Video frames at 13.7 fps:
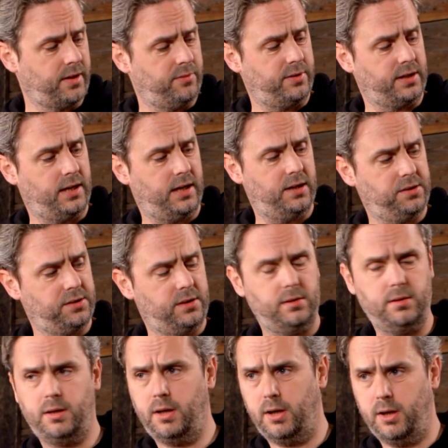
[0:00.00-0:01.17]
Vergaser,
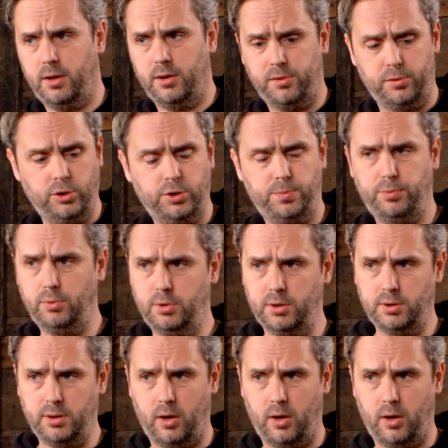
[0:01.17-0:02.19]
Zündspule,